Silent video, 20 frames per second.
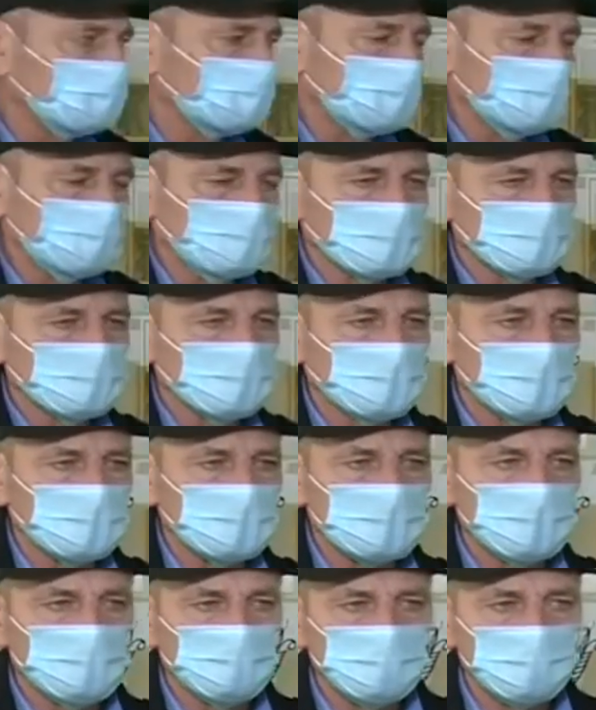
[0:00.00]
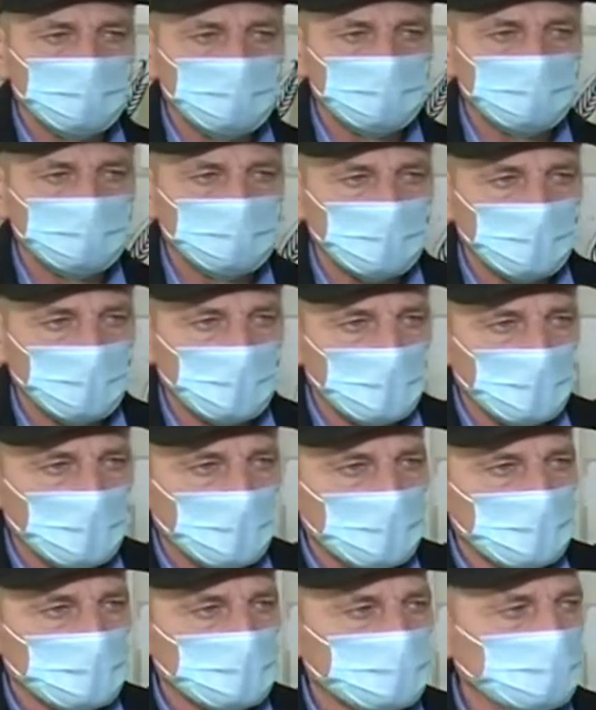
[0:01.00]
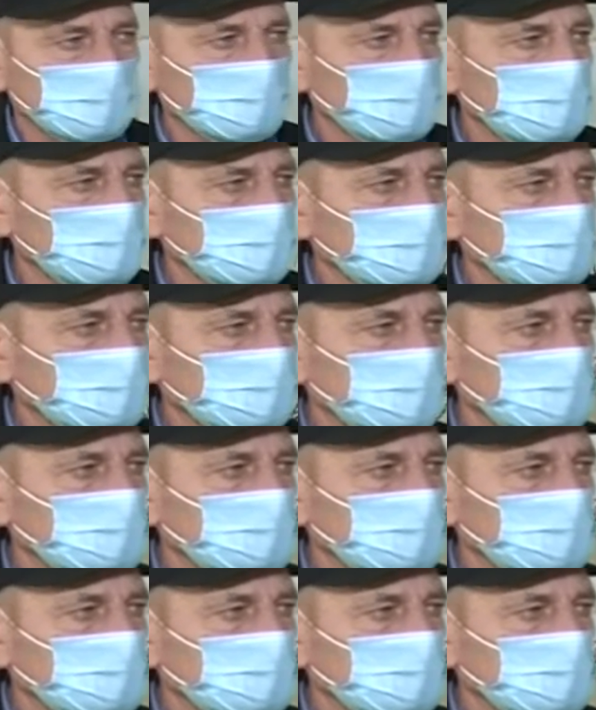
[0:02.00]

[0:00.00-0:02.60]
Пропускной режим, чтобы никто